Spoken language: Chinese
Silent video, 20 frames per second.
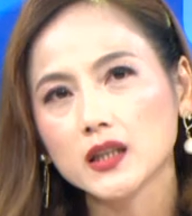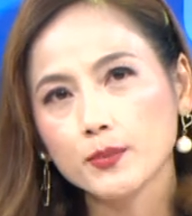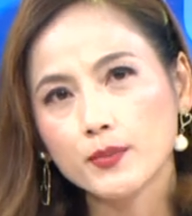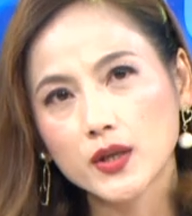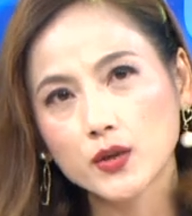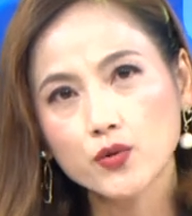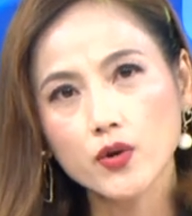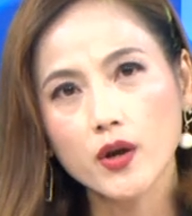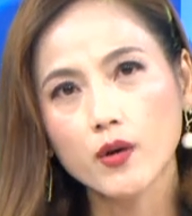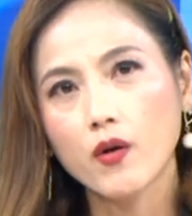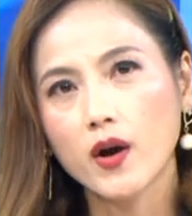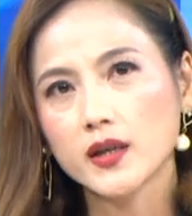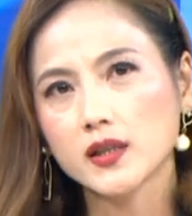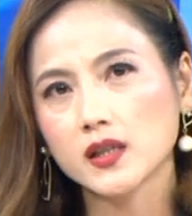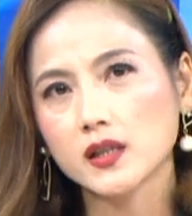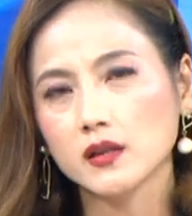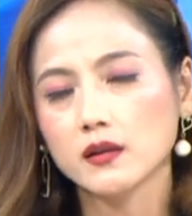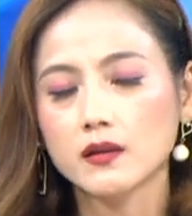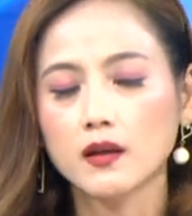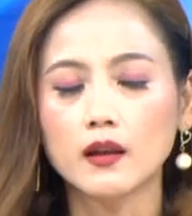你们最关
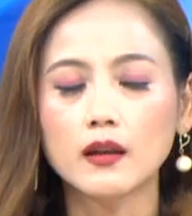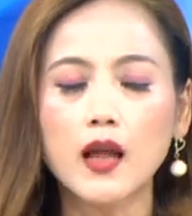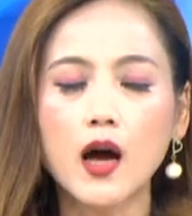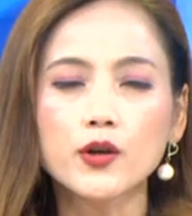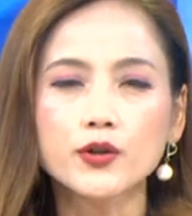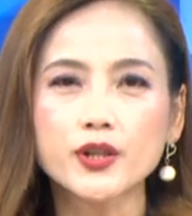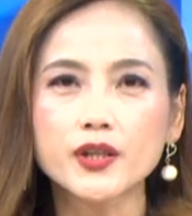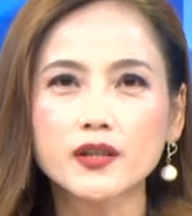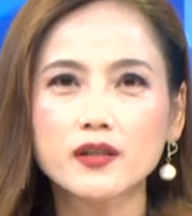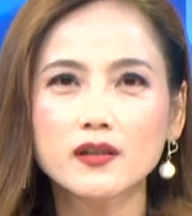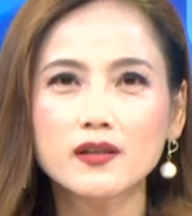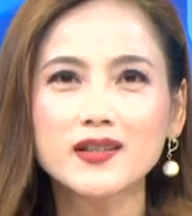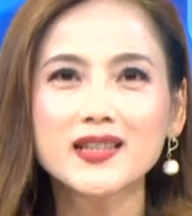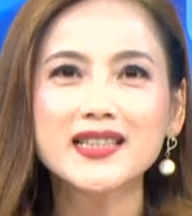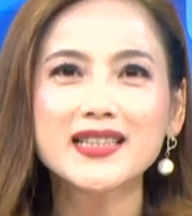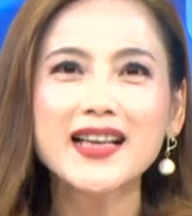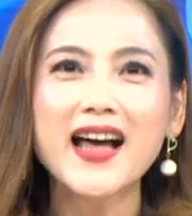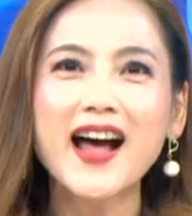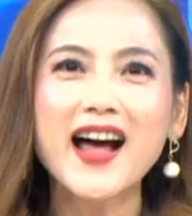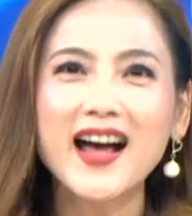心的，老师
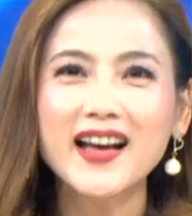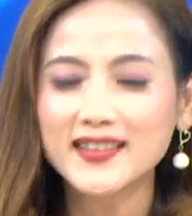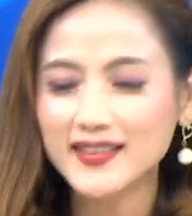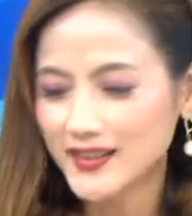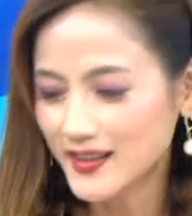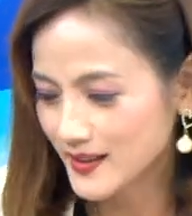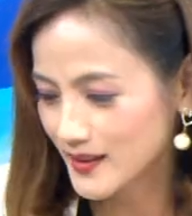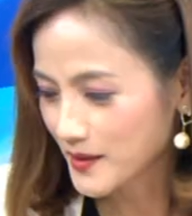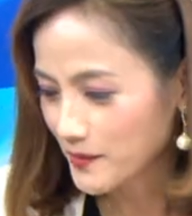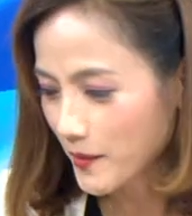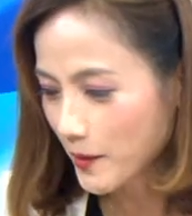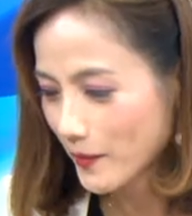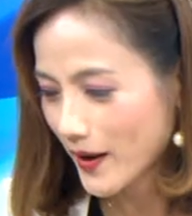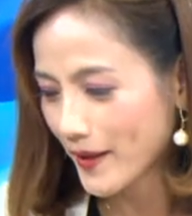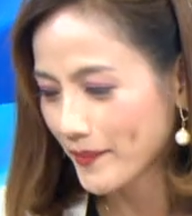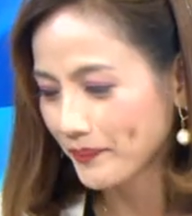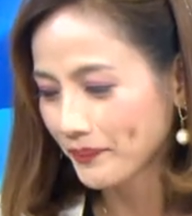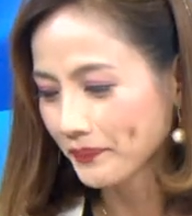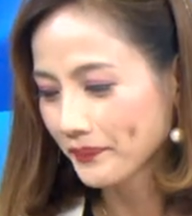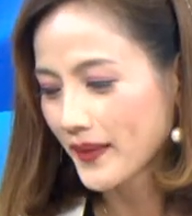散了怎么
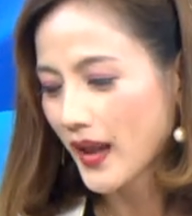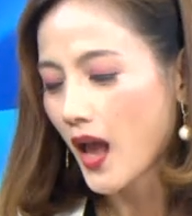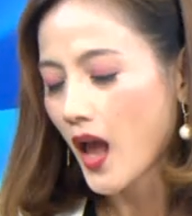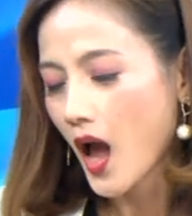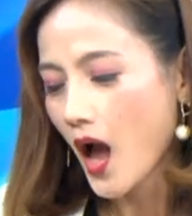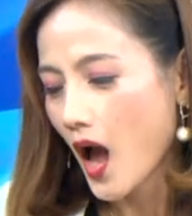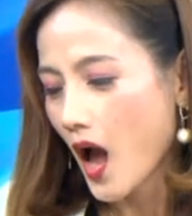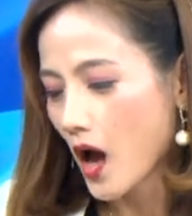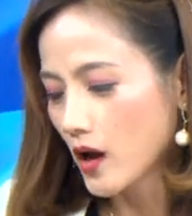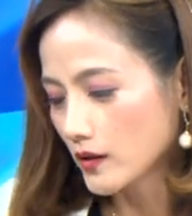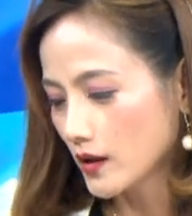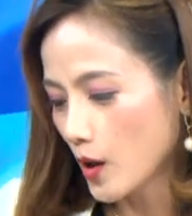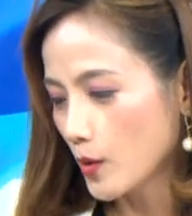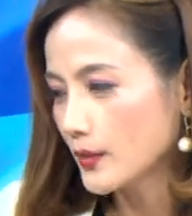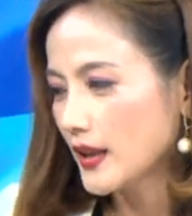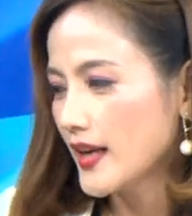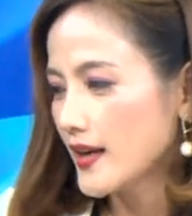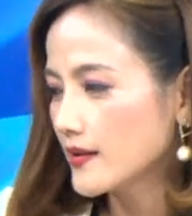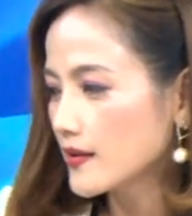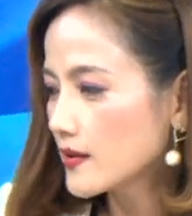办？好，那我
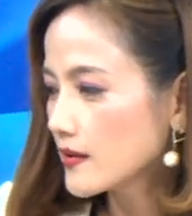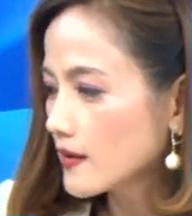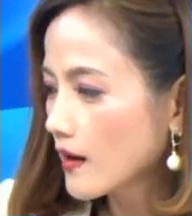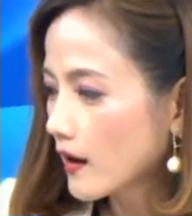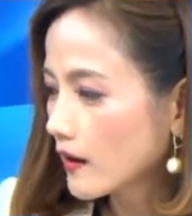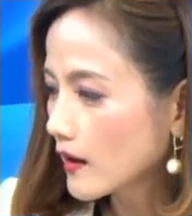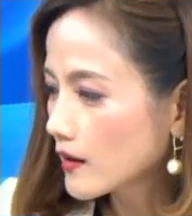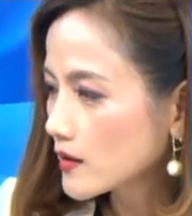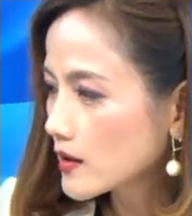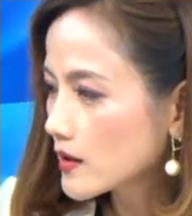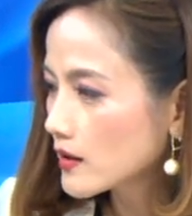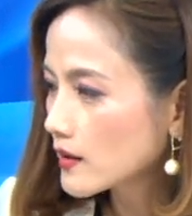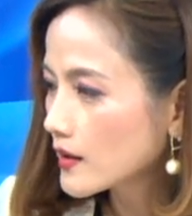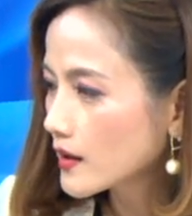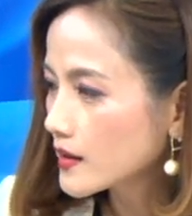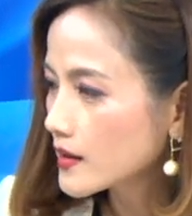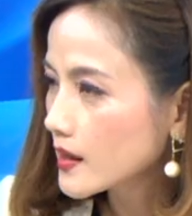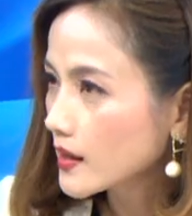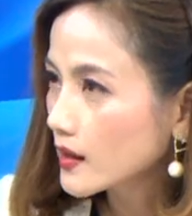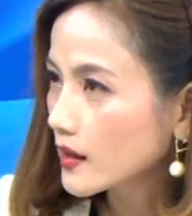们也知道老师
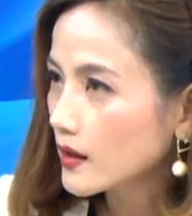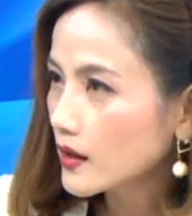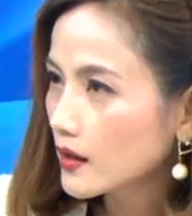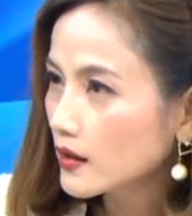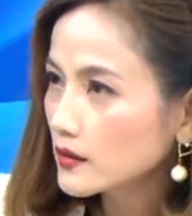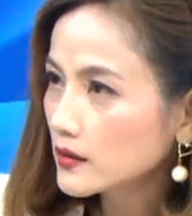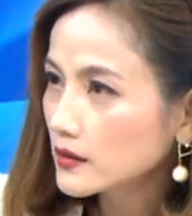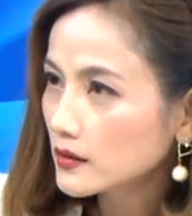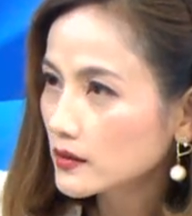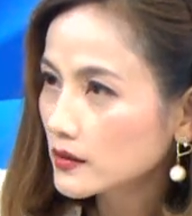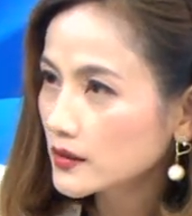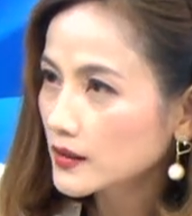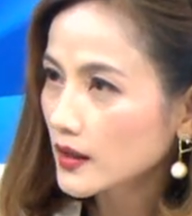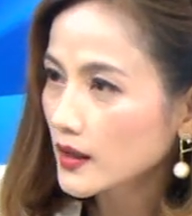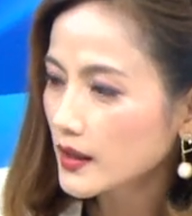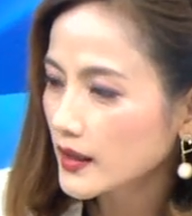的这个这